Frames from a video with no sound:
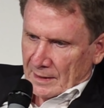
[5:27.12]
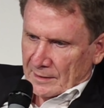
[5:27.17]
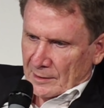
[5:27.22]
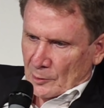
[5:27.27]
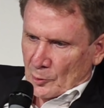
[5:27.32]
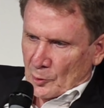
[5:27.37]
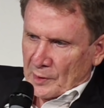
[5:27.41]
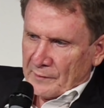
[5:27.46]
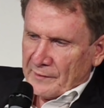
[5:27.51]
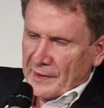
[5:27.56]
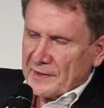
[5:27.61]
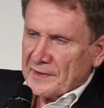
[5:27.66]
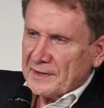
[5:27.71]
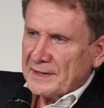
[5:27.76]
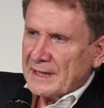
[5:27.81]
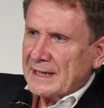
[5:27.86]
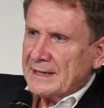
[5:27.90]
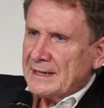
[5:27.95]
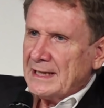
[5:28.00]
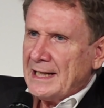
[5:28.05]

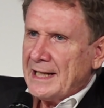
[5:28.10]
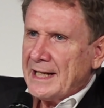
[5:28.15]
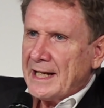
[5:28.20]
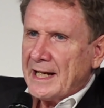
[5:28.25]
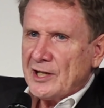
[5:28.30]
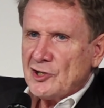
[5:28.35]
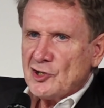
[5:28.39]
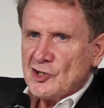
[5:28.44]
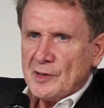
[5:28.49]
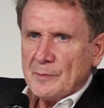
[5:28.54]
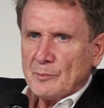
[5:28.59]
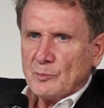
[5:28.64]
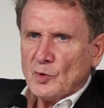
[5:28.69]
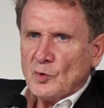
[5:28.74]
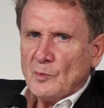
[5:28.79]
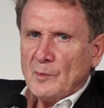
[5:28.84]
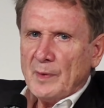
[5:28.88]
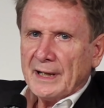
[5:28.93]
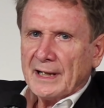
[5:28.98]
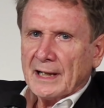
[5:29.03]
dell'Università di Liegi
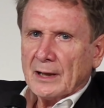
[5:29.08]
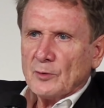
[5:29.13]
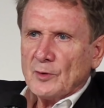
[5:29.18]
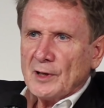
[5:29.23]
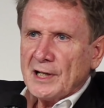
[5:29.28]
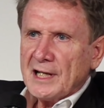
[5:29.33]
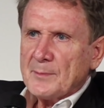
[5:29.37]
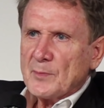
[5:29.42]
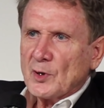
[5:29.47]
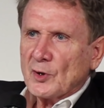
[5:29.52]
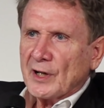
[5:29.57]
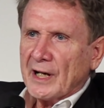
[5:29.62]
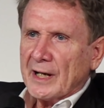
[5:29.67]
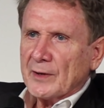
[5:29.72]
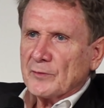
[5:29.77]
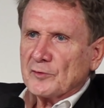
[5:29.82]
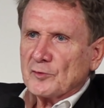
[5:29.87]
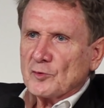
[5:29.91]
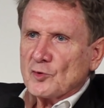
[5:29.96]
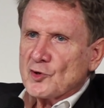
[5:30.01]
pubblica un libro che
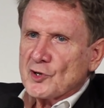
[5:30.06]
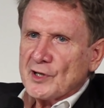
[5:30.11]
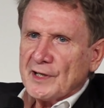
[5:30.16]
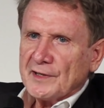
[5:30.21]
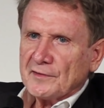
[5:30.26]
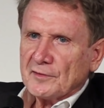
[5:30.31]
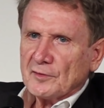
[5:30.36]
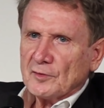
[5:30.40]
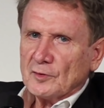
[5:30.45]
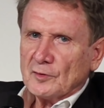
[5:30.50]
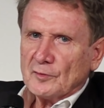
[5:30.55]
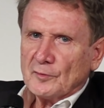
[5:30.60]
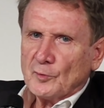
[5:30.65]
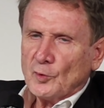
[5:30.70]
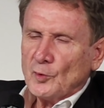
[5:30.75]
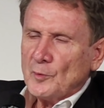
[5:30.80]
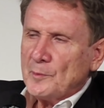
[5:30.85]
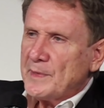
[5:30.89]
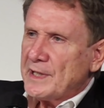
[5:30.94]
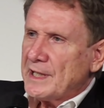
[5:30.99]
ha un successo
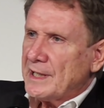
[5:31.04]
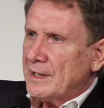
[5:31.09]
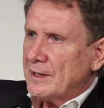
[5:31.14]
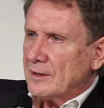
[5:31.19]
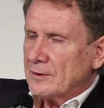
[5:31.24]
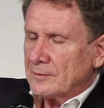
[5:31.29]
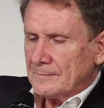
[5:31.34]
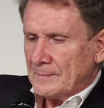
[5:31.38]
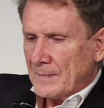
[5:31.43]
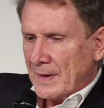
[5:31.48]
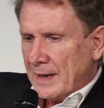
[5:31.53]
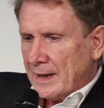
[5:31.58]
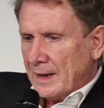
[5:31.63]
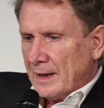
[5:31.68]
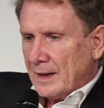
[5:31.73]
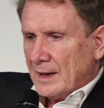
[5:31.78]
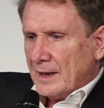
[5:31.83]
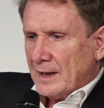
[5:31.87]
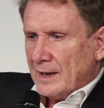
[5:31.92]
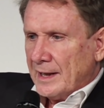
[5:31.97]
fulmineo
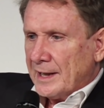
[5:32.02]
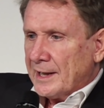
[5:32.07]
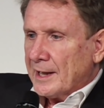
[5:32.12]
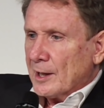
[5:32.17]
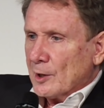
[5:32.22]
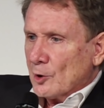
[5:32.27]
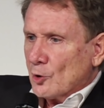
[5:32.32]
e che